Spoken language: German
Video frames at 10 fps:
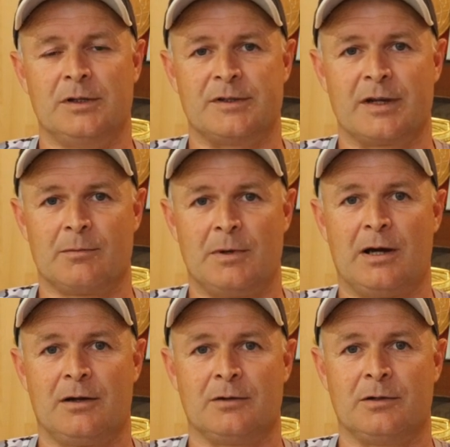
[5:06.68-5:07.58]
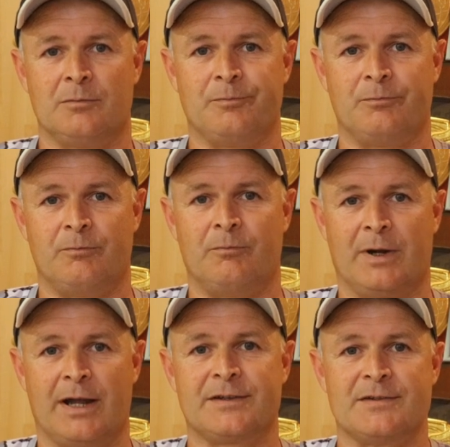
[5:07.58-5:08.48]
ich denke mal, ähm,
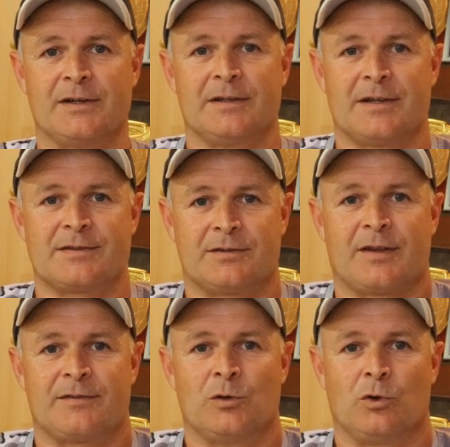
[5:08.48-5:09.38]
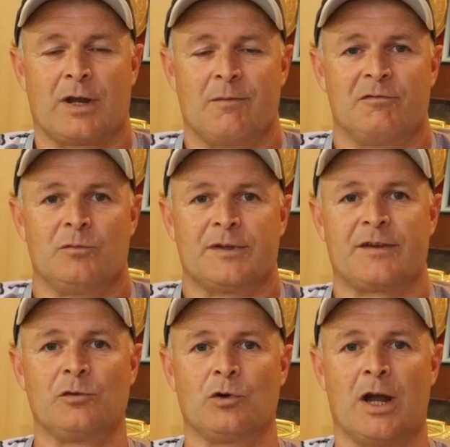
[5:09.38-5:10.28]
man hat gesehen, dass, dass wir auch kämpfen und
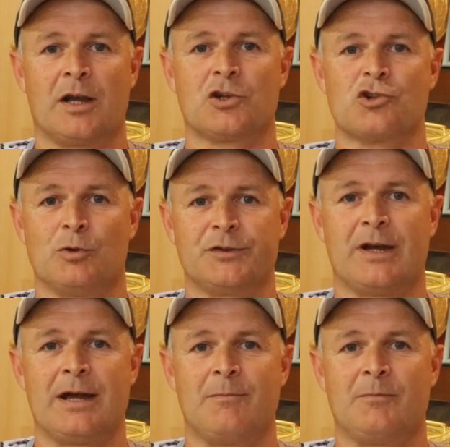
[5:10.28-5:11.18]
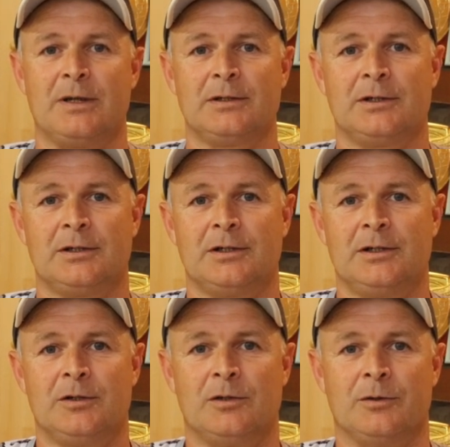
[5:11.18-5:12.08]
dass wir auch ehrlichen Sport treiben.
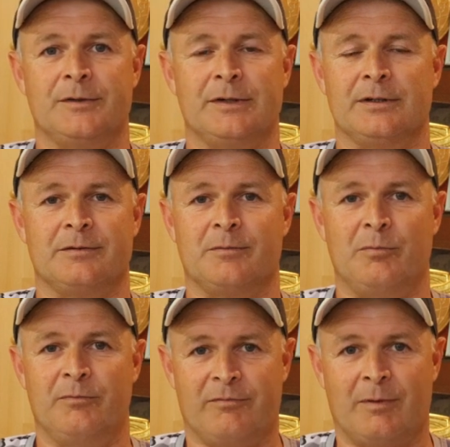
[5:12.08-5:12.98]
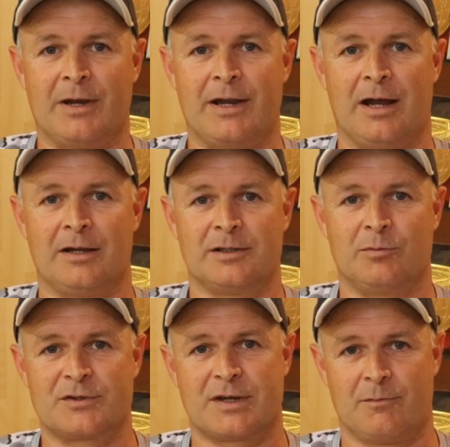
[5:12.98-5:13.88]
Und äh, wenn man ehrliche
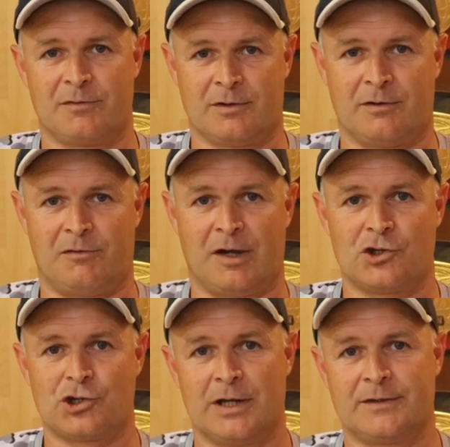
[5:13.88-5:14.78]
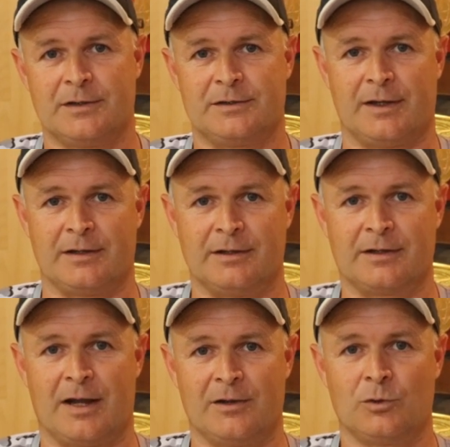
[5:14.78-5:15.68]
Boxkämpfe veranstaltet, dann
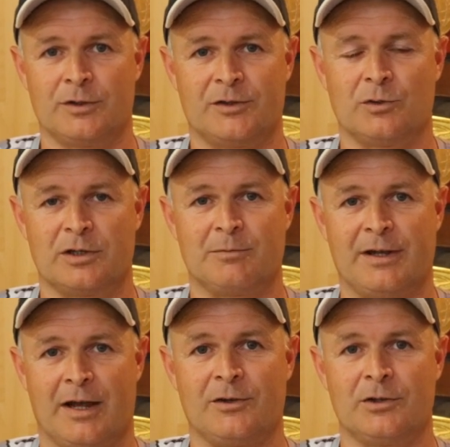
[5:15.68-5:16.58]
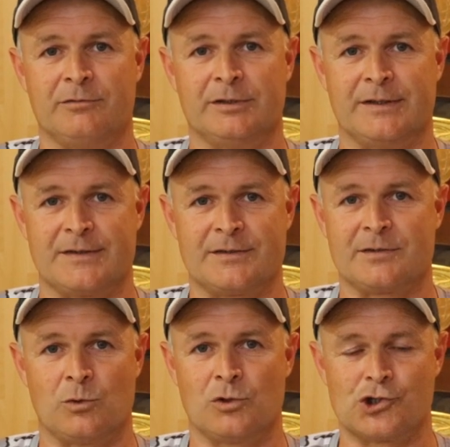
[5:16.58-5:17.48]
kann auch natürlich mal der andere gewinnen, das
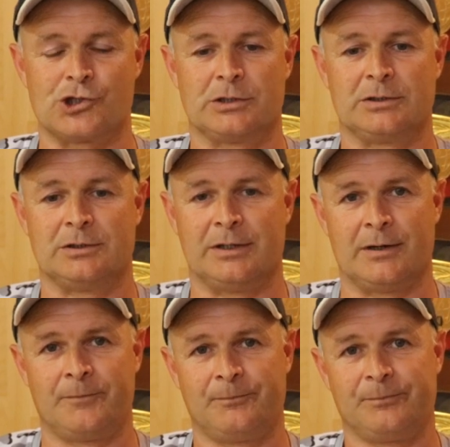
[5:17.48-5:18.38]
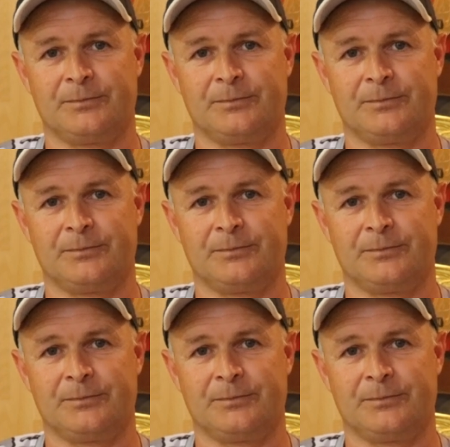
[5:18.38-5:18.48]
ist logisch. Ja.